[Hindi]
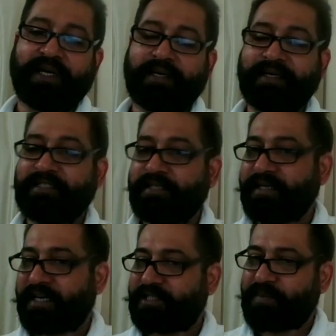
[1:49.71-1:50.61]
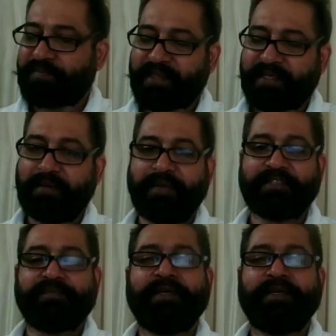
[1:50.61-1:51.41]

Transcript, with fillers: चरण इसी राशि में पड़ते हैं मेष